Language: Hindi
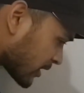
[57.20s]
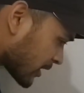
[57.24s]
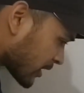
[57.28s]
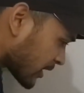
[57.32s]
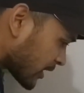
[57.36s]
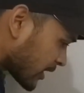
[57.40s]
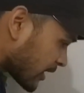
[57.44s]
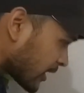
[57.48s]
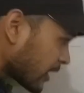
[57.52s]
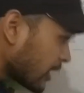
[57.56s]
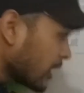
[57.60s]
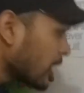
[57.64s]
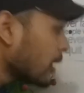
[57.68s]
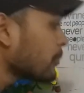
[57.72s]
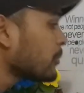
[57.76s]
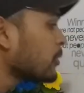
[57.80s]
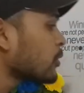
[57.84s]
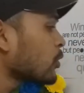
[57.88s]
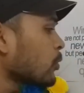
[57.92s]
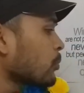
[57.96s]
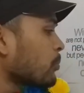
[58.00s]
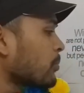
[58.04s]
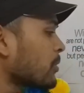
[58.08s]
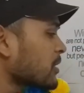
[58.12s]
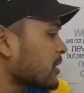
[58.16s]
देखे फिर
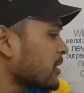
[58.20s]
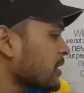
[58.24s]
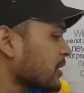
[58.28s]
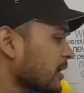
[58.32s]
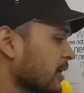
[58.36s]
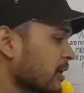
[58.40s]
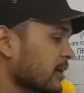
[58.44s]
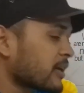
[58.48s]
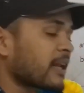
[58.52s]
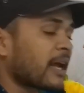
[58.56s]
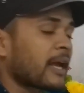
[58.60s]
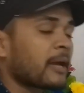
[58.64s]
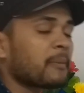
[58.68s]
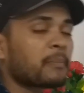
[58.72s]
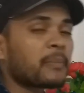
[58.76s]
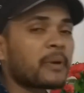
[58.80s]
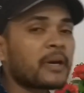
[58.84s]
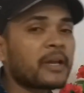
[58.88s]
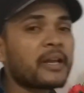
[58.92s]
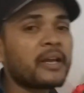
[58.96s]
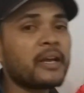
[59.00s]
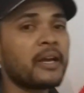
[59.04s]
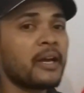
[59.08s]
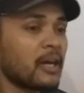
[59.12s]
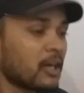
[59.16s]
ऊपर देख के टाइप
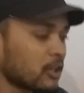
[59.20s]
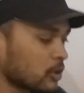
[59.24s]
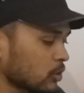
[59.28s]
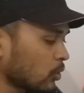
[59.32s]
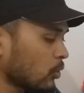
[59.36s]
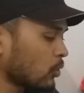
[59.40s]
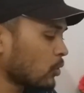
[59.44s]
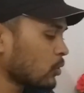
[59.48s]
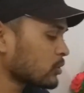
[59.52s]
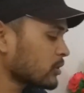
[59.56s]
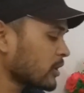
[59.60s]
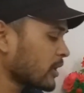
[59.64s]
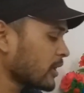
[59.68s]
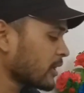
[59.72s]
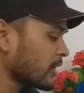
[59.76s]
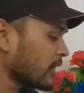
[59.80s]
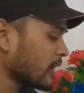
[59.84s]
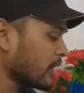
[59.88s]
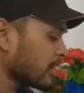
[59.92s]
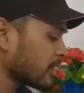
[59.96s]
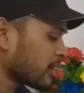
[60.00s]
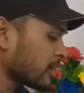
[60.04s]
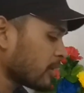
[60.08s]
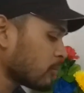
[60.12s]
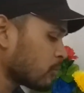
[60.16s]
करें तो होता क्या
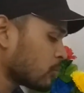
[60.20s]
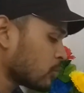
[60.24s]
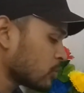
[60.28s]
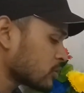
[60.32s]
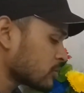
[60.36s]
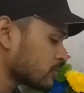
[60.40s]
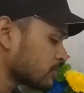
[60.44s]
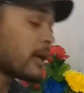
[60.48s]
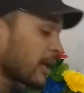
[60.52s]
है कि वो